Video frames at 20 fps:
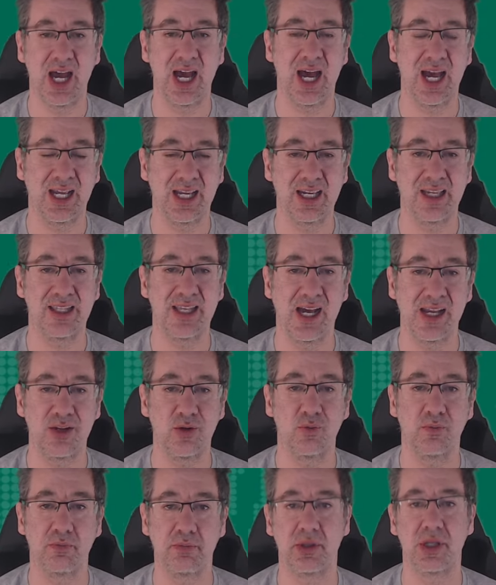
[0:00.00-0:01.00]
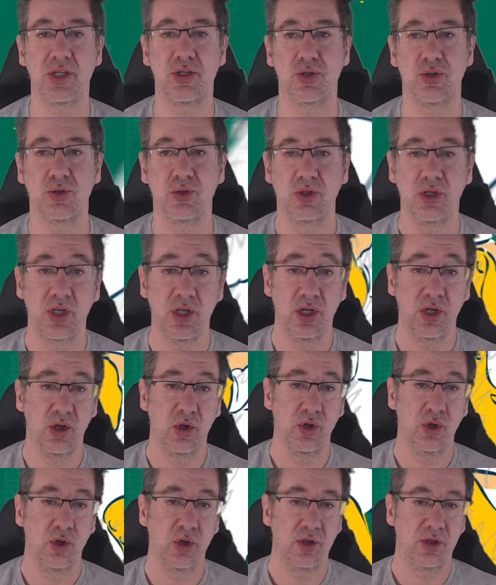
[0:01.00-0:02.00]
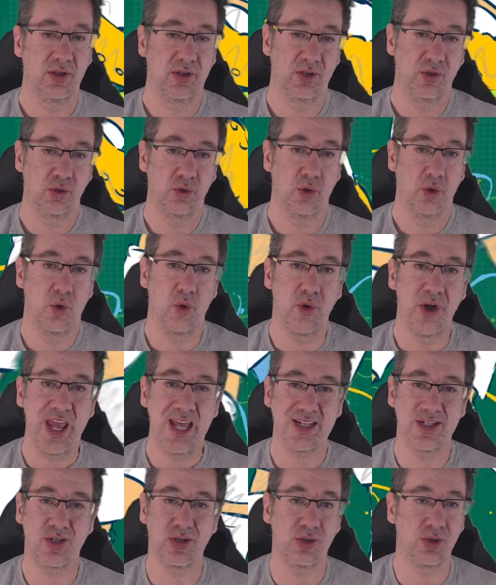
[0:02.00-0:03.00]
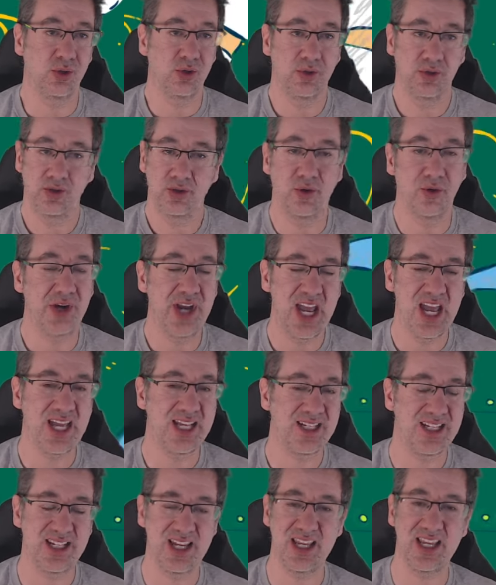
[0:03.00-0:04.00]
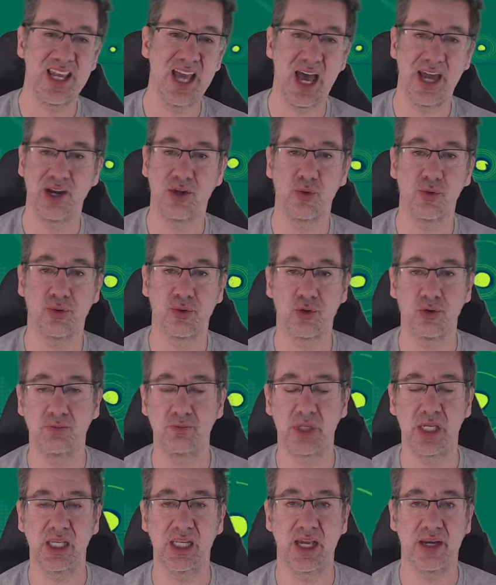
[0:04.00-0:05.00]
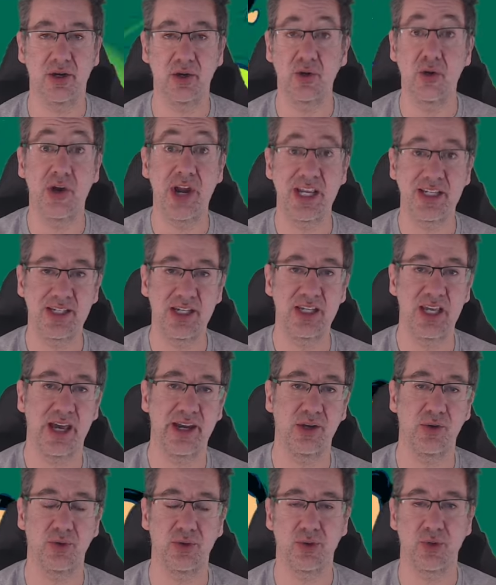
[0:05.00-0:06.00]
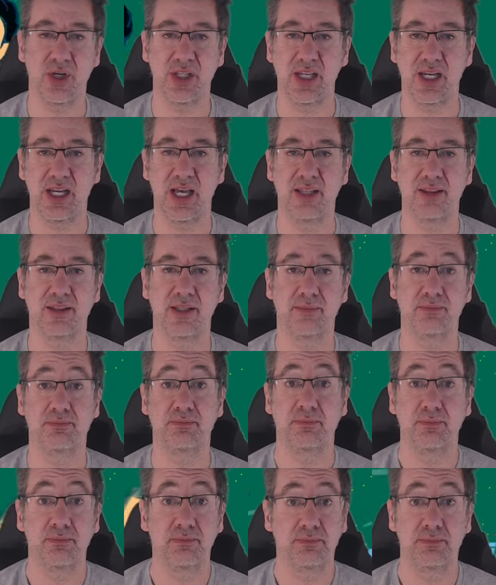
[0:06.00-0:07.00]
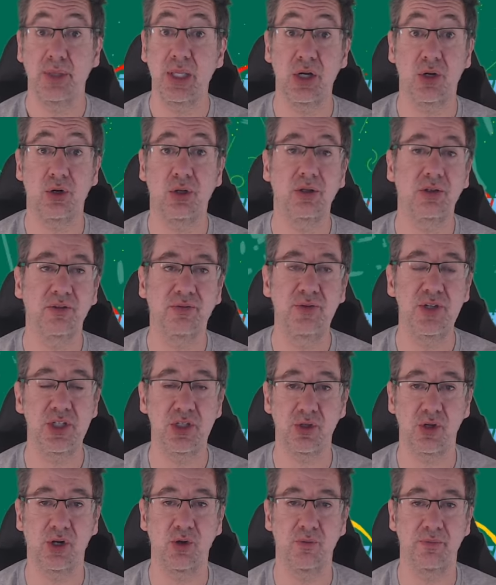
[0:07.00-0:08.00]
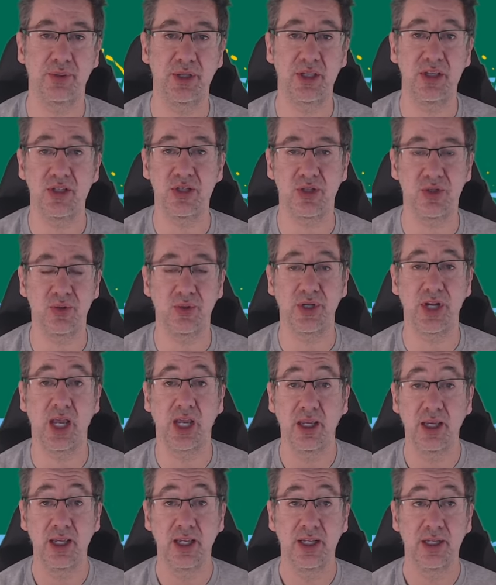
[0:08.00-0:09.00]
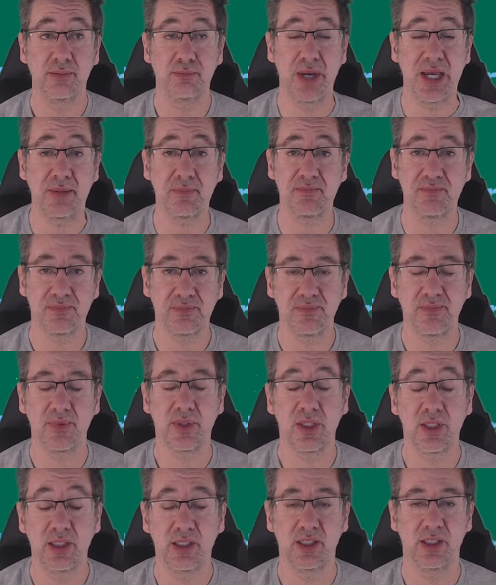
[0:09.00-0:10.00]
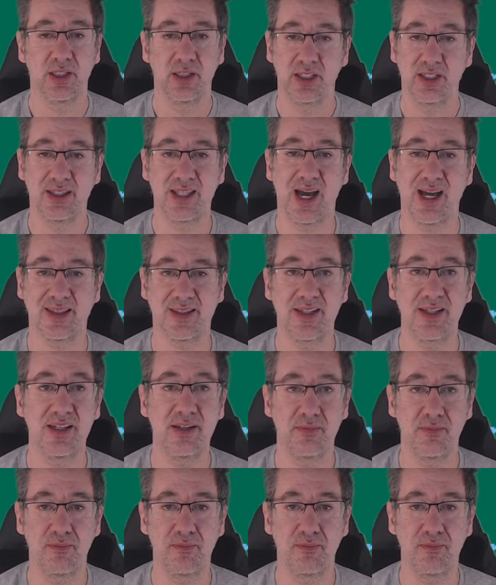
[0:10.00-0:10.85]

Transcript: anche dargli un peso onesto, non è segnare contro il Milan, non è segnare contro l'Atalanta. Però, visto la competizione, beh, Tati